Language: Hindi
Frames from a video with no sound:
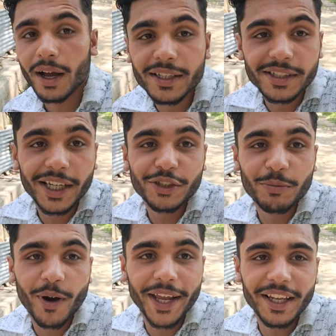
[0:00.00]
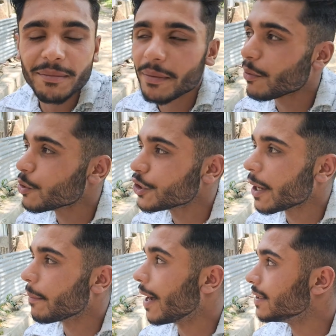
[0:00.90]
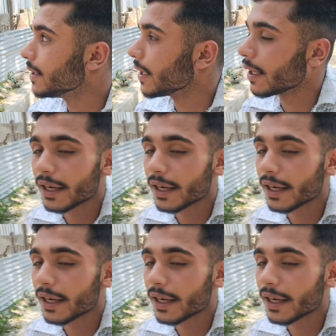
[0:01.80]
हाँ जी गए तो फाइनली मैं पहुँच गया मासी के